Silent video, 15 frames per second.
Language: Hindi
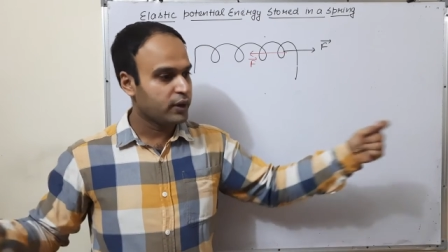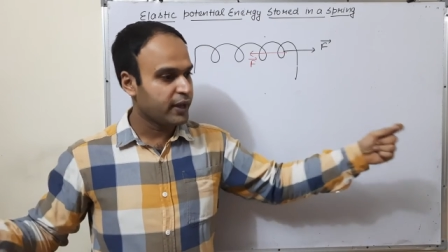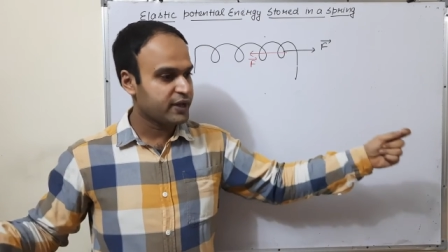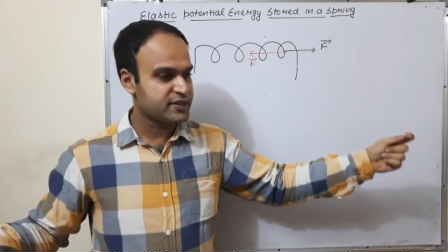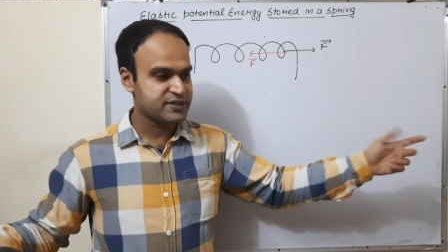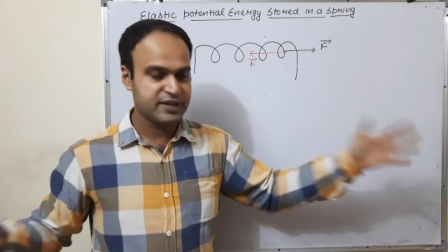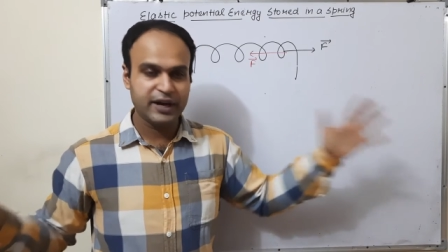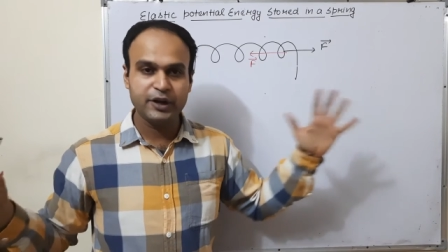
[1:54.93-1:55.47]

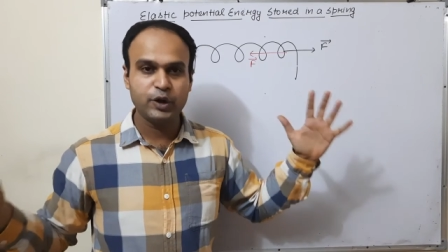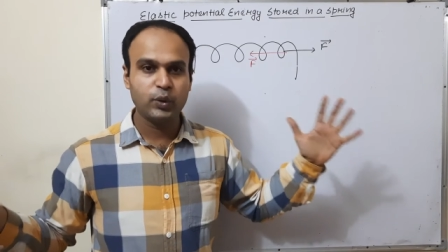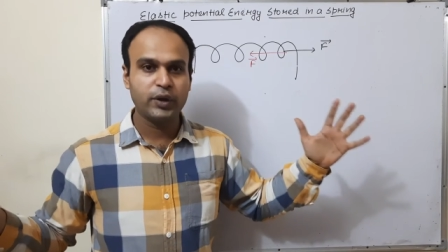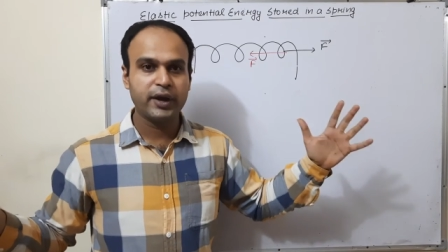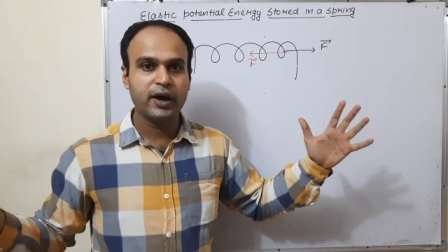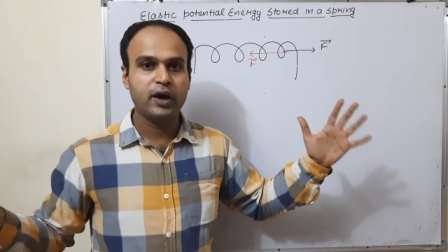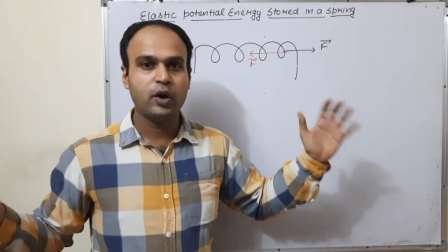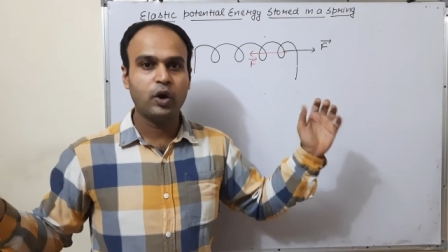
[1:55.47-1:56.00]
एक्सटेंड हो
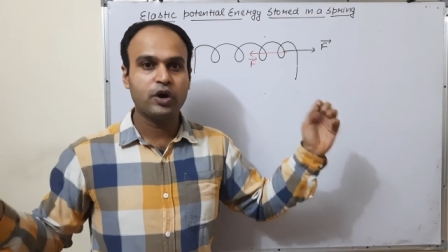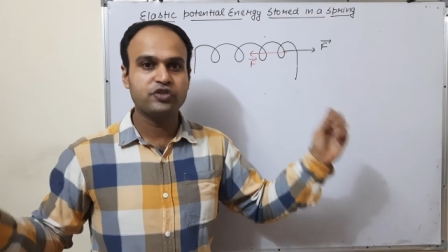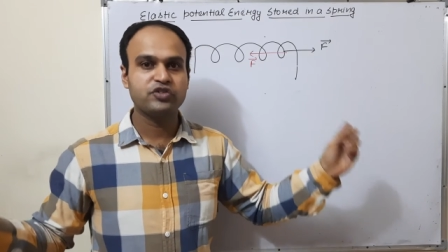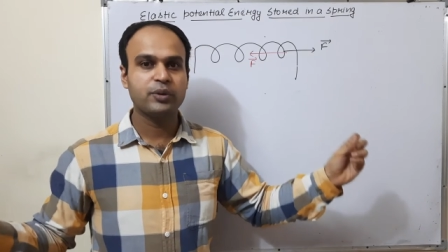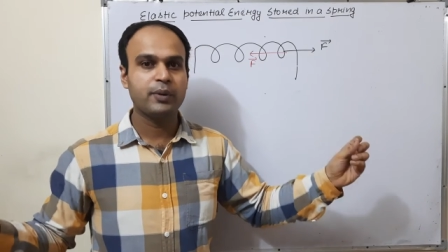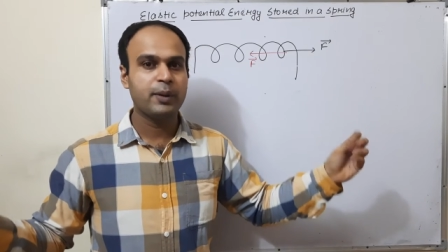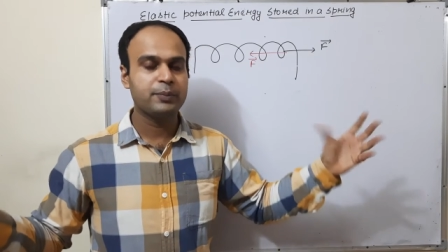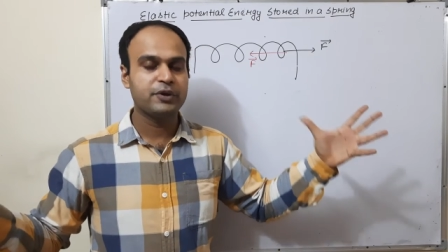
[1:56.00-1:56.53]
गया और
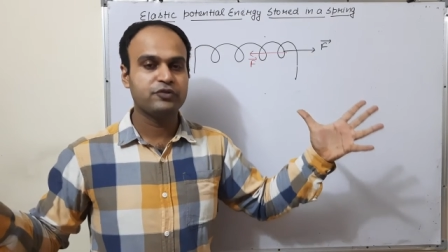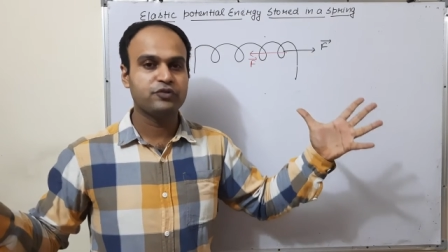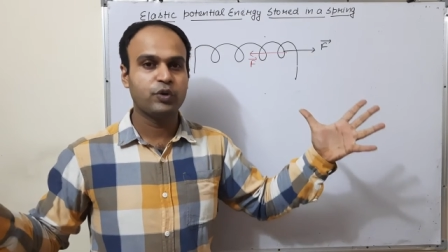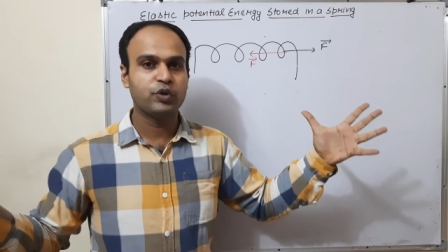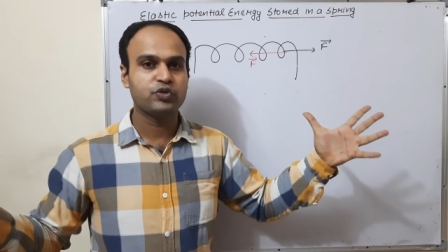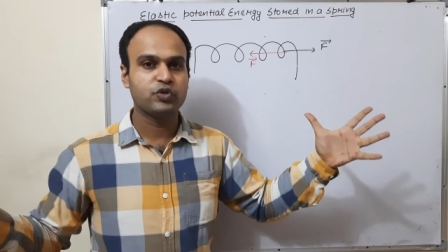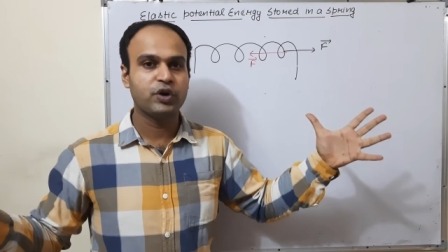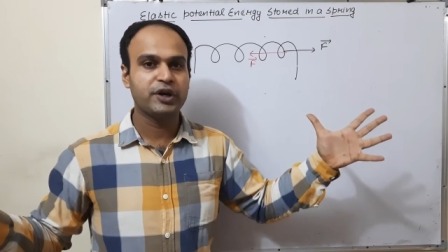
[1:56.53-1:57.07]
जब आपने
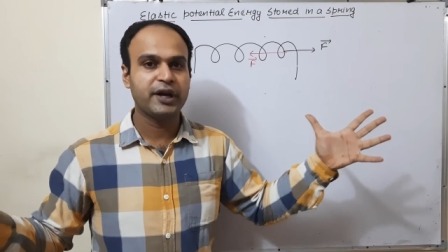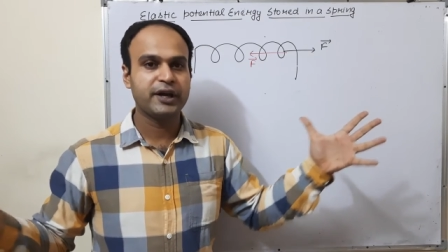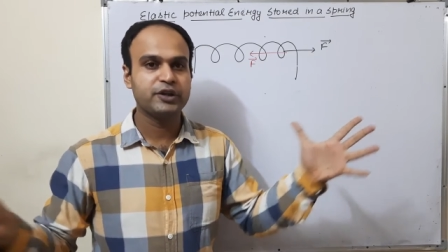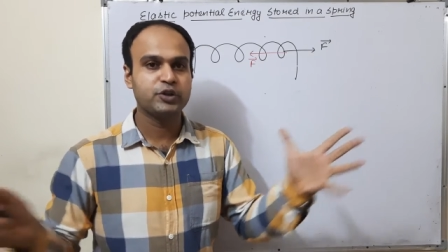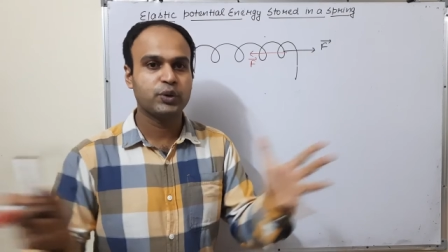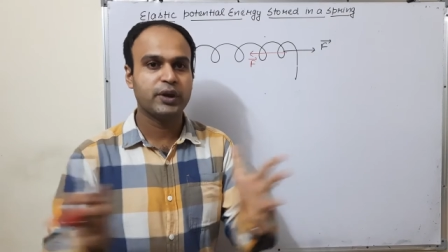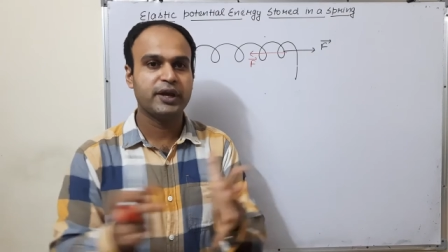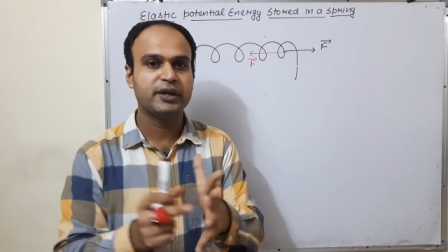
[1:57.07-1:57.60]
फोर्स को हटाई
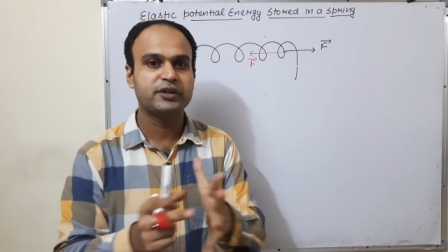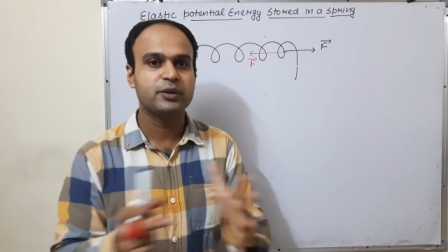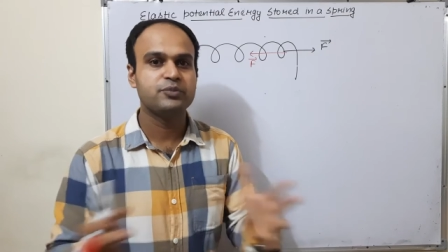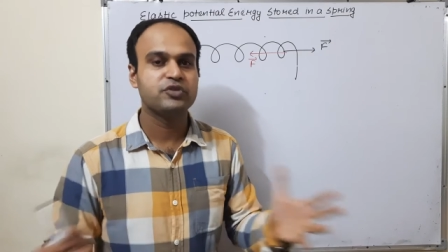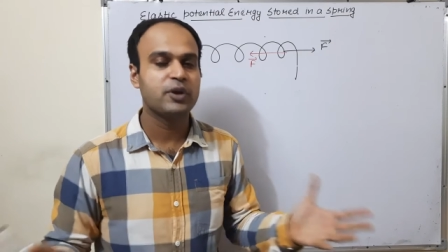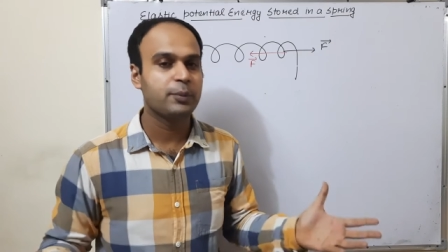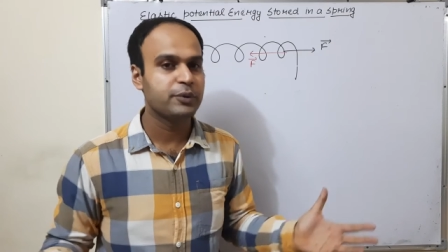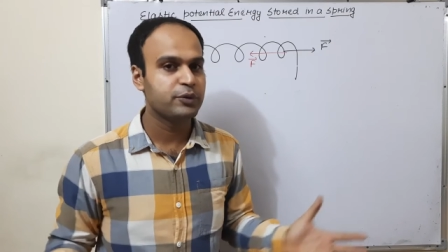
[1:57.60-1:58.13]
तो एकदम
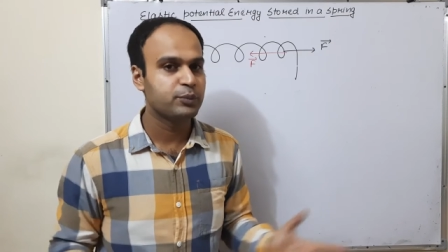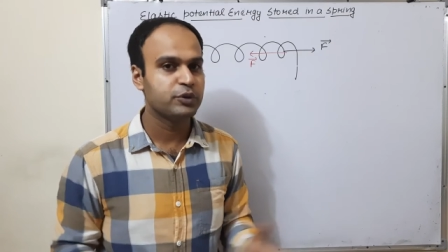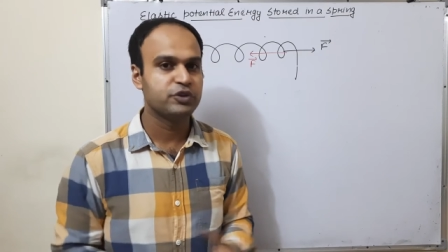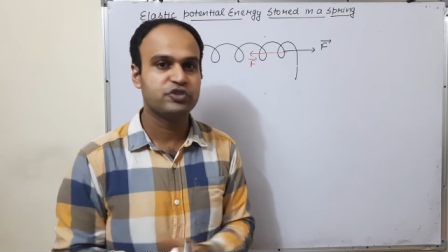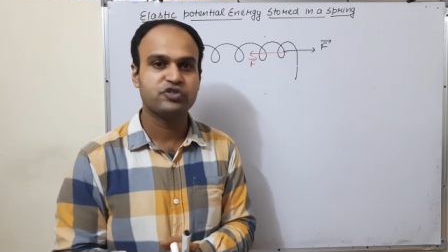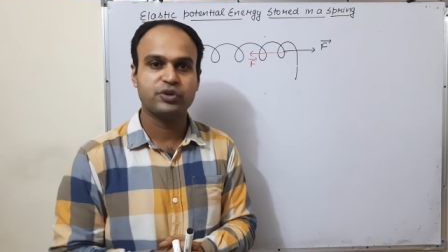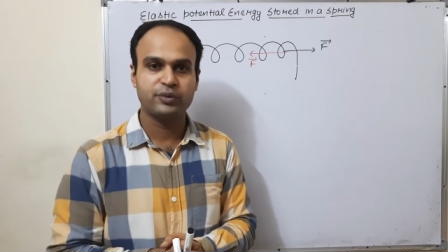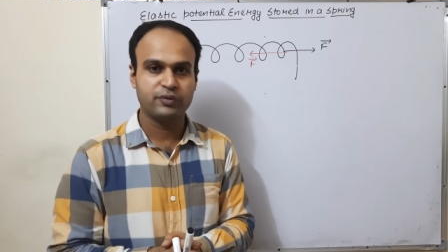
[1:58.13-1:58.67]
से अपनी
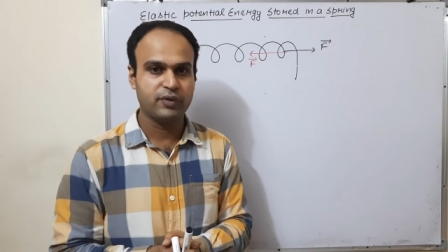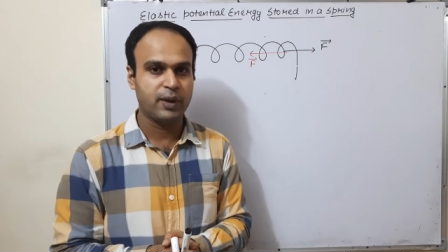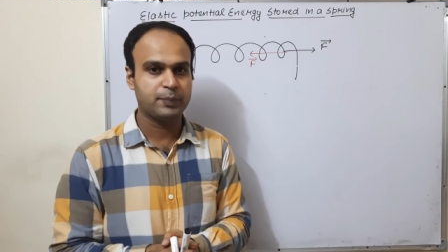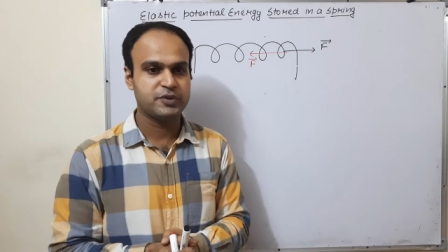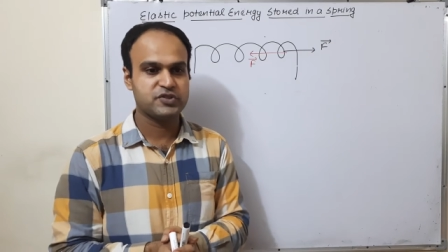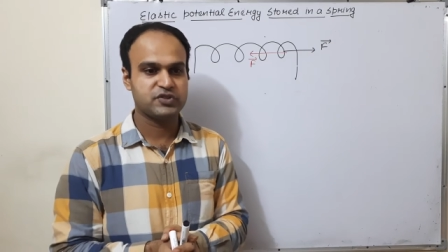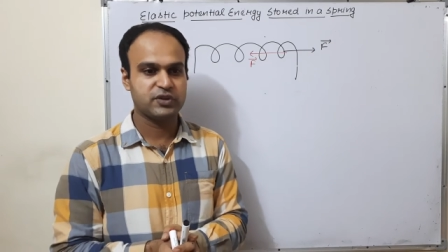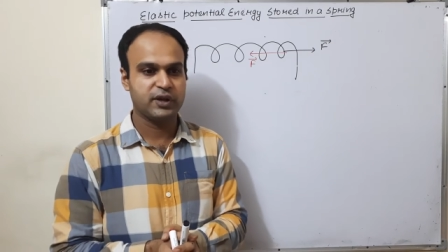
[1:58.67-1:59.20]
पोजीशन में
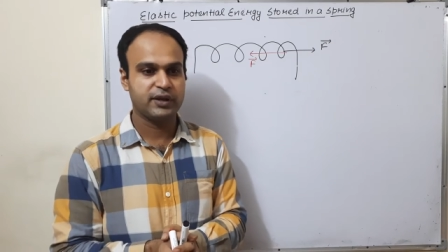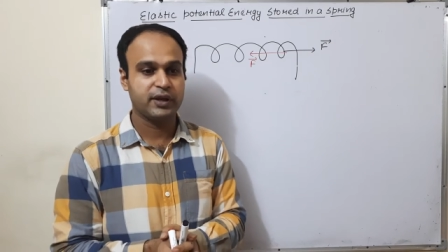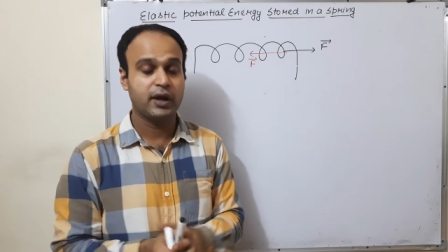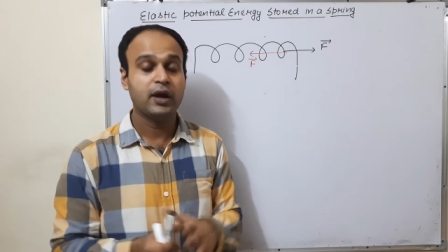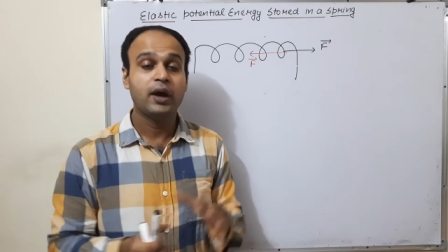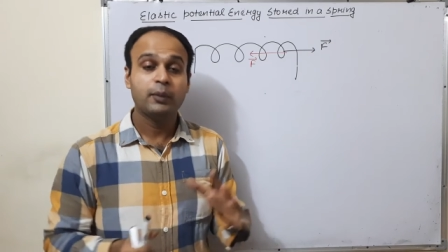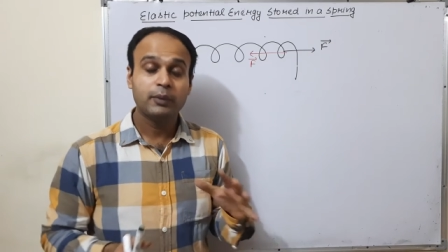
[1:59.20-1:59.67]
वापस चला जाए